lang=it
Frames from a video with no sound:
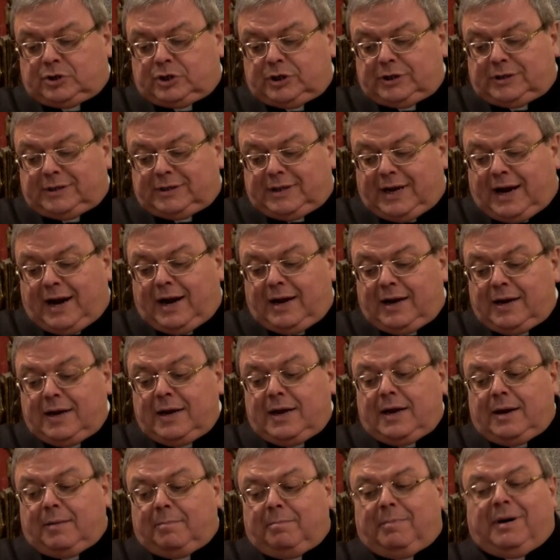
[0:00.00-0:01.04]
città,
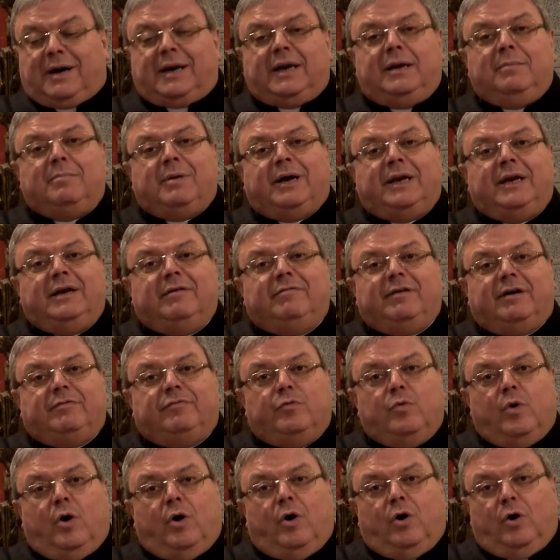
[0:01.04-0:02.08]
ma rimaneva
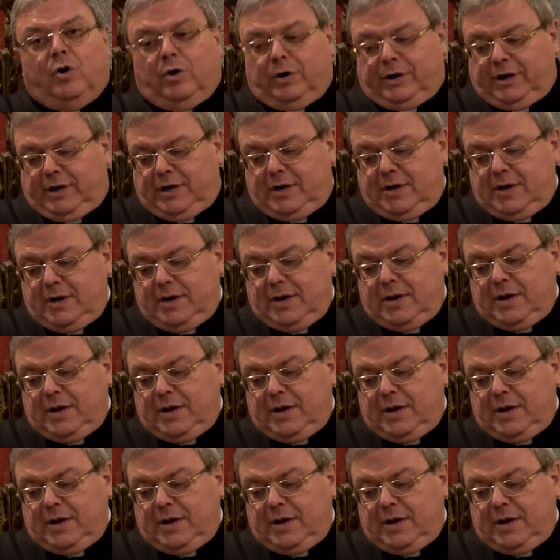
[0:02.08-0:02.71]
fuori,